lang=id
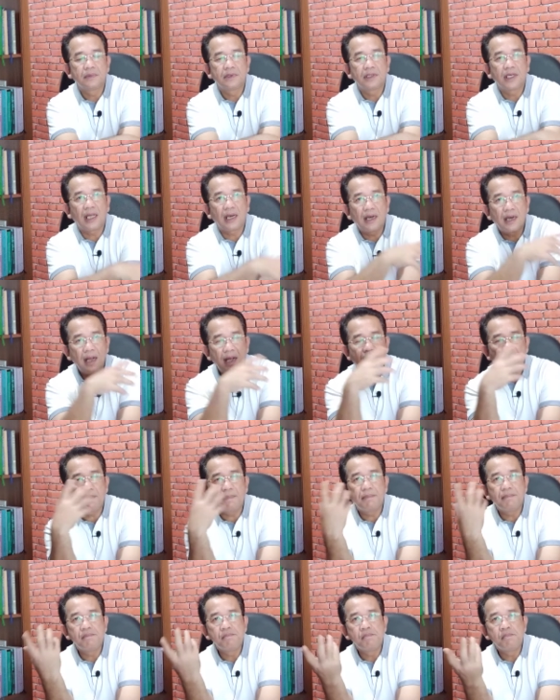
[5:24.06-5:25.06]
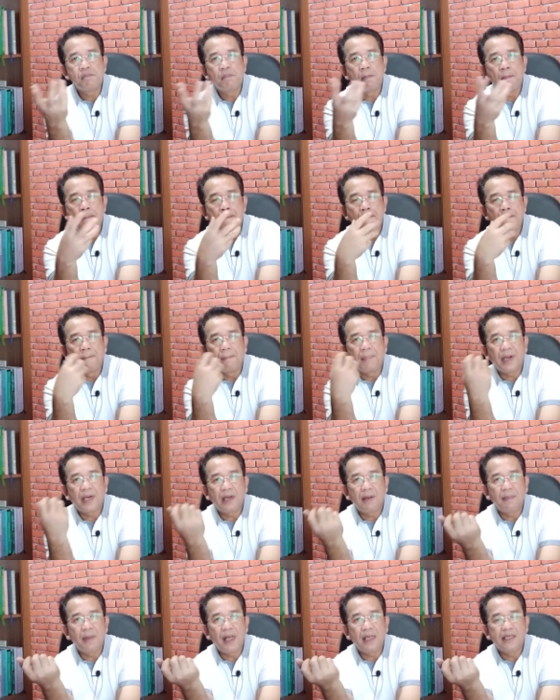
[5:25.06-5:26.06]
Karena
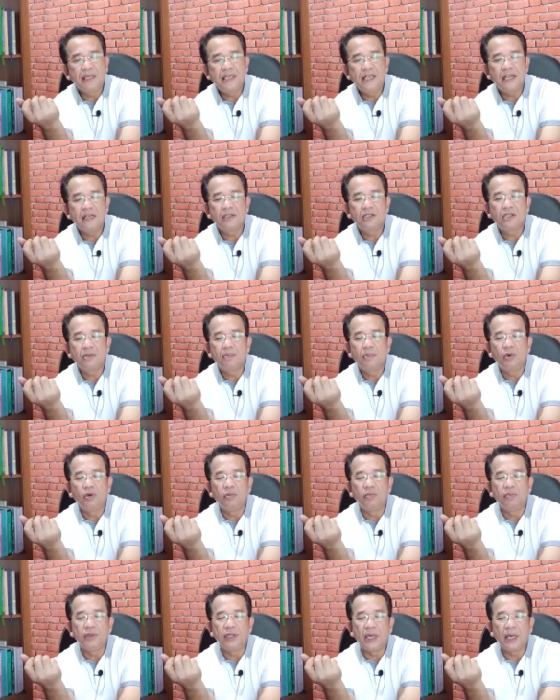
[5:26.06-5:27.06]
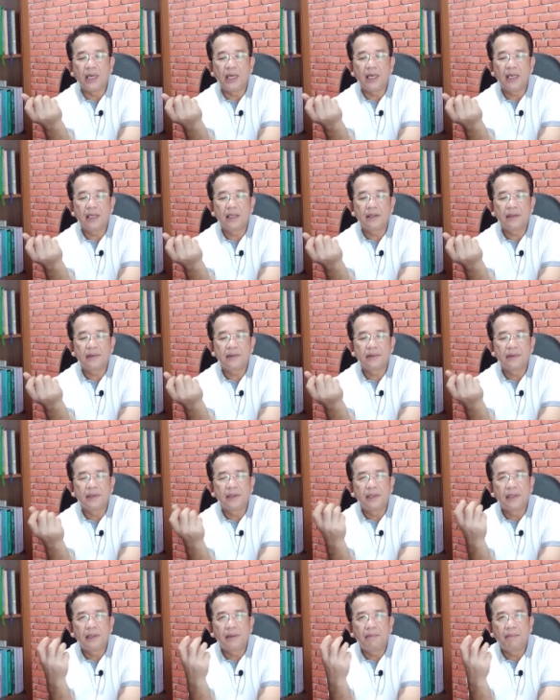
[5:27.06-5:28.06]
pada bagian sebelumnya
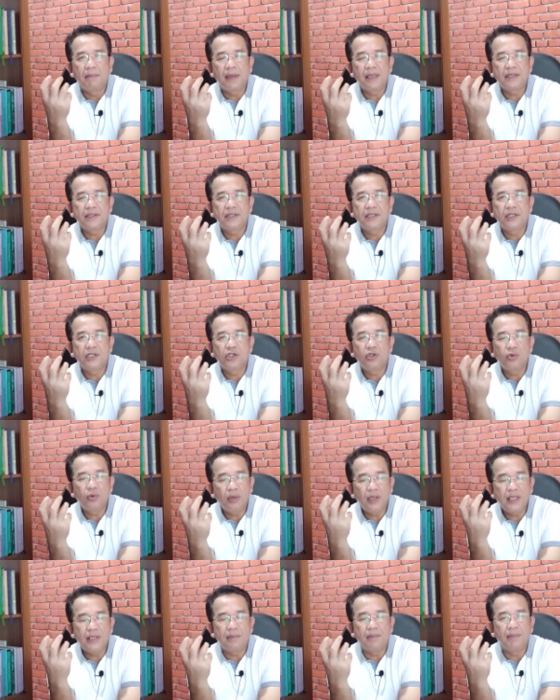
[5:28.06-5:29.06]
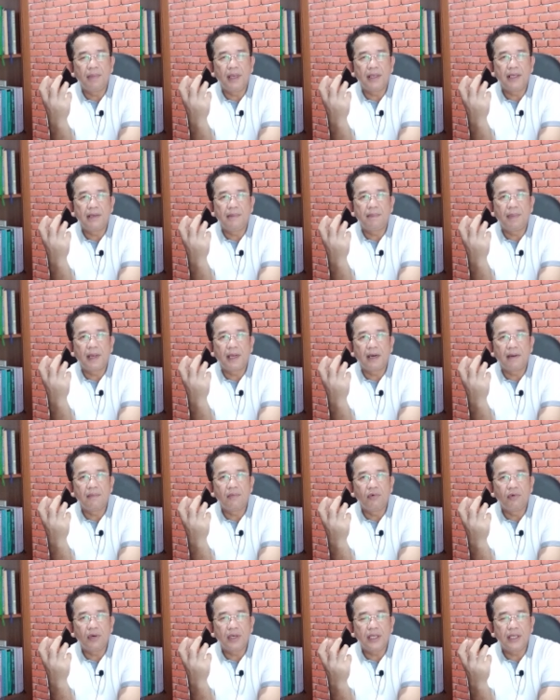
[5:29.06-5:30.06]
masih sulit bagi para
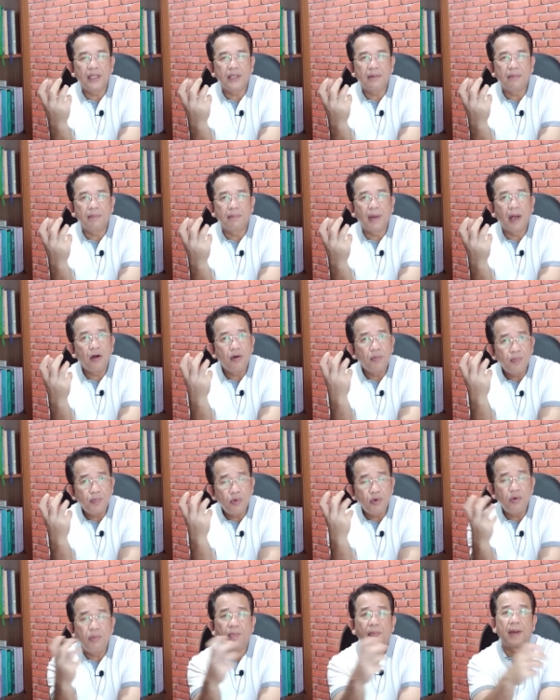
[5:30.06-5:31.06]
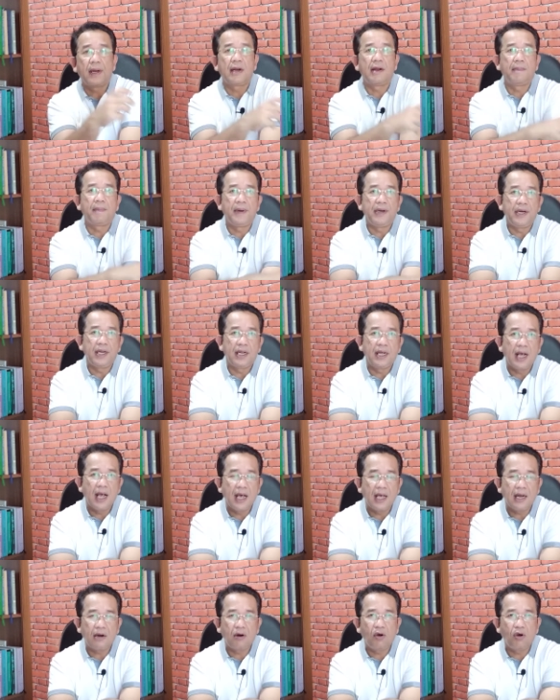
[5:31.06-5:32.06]
murid maupun para
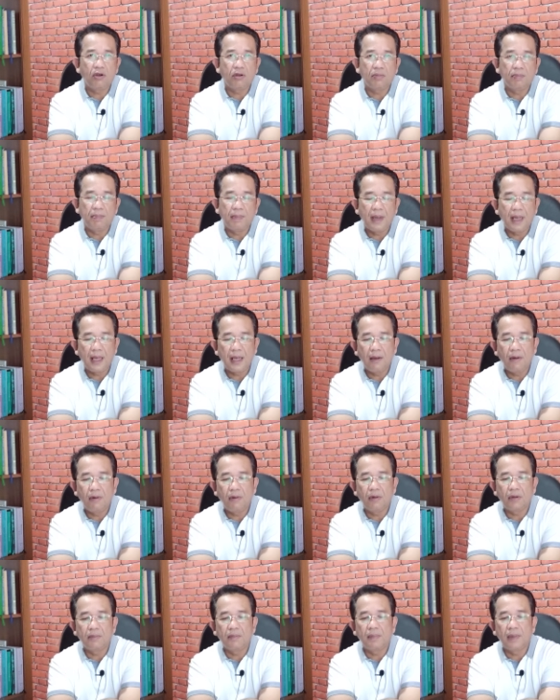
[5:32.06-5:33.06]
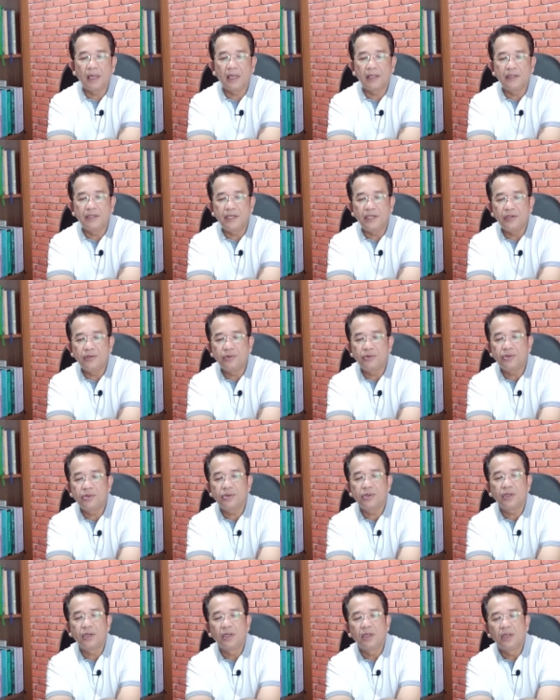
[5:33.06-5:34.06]
pendengar khotbah-khotbah
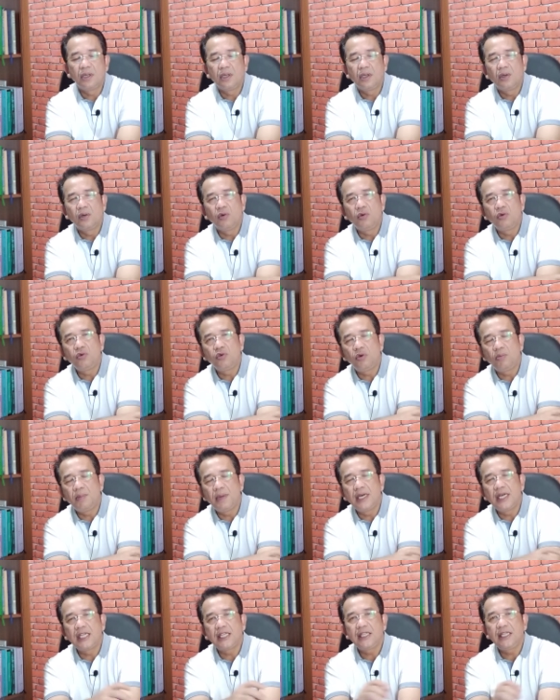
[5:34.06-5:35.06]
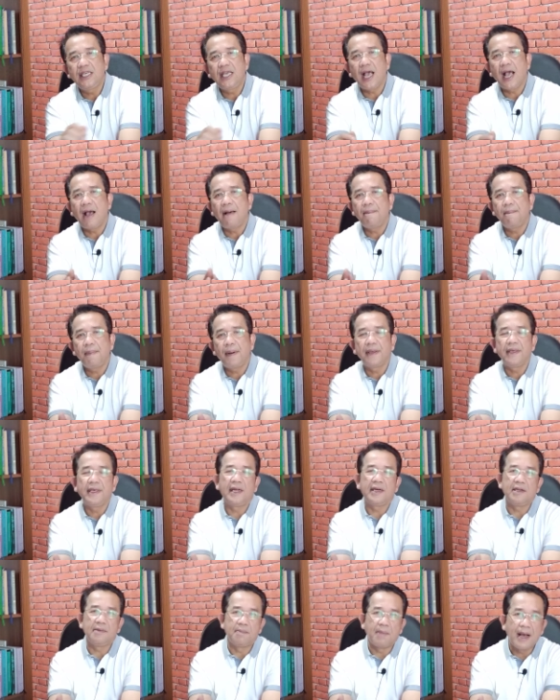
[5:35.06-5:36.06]
Yesus untuk mengerti apa
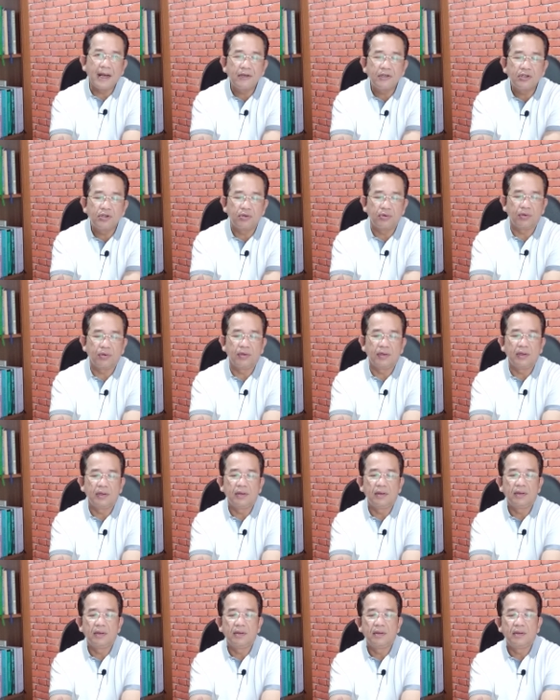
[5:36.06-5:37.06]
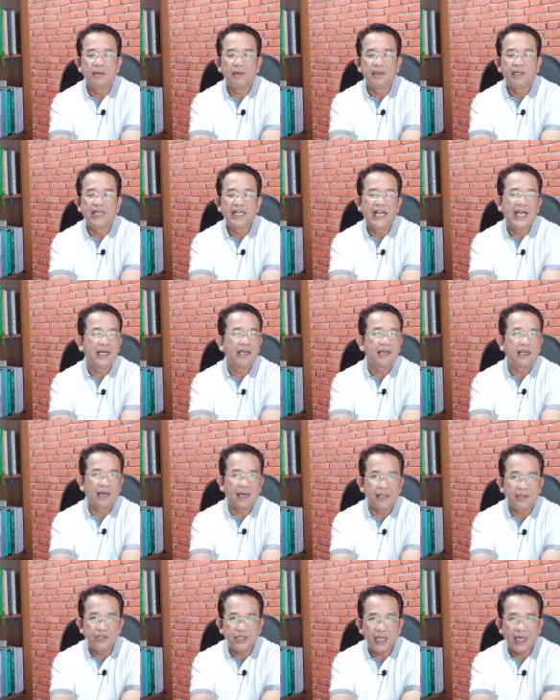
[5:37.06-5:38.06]
yang dimaksud dengan
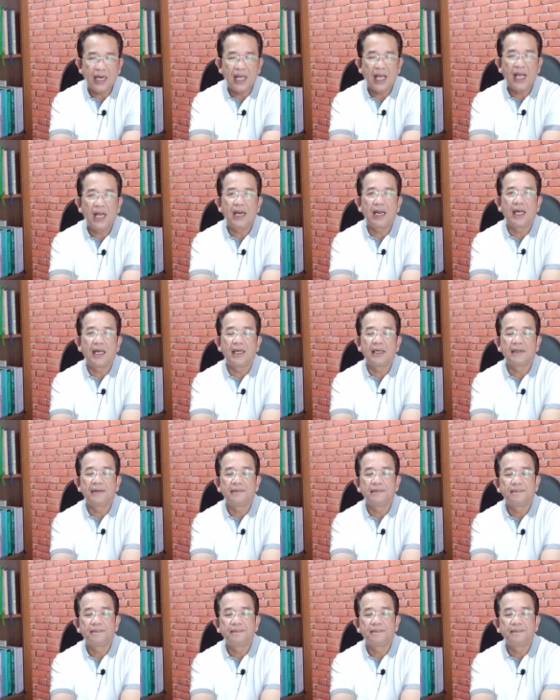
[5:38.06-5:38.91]
kerajaan Allah.